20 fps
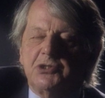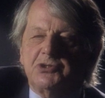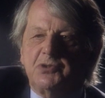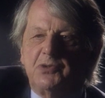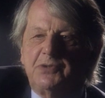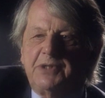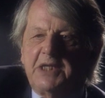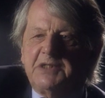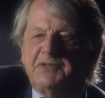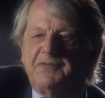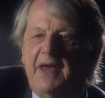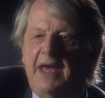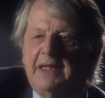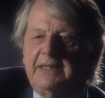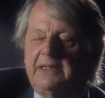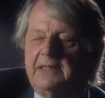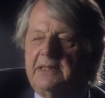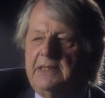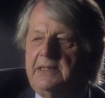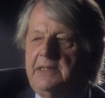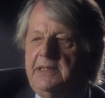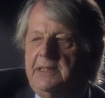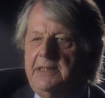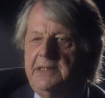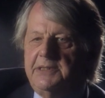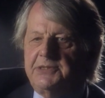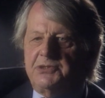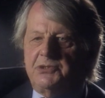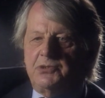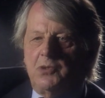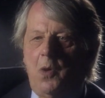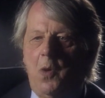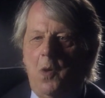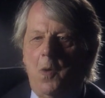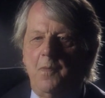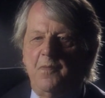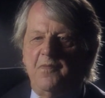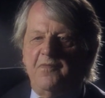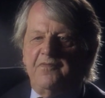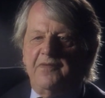sodass wir einen riesen
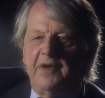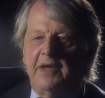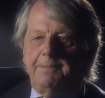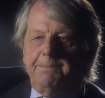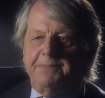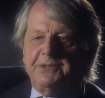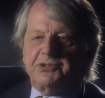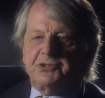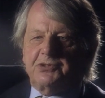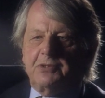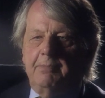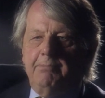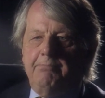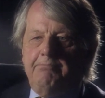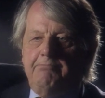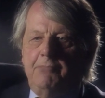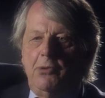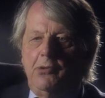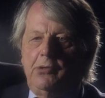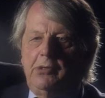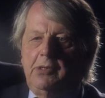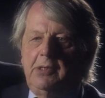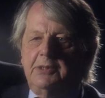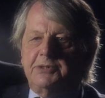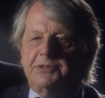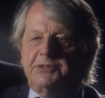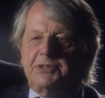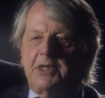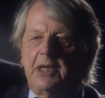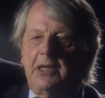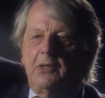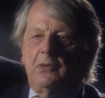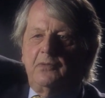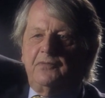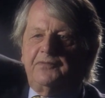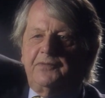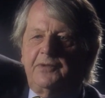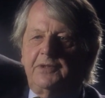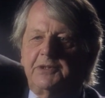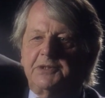Umweg bis zum Müggelsee
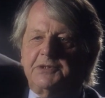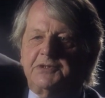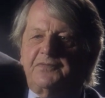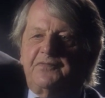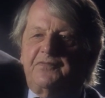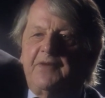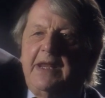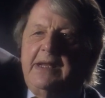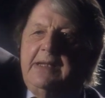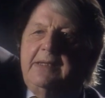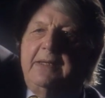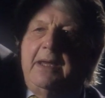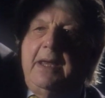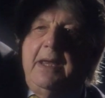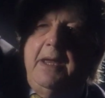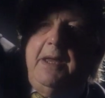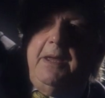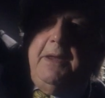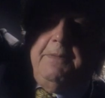und Friedrichsfelde,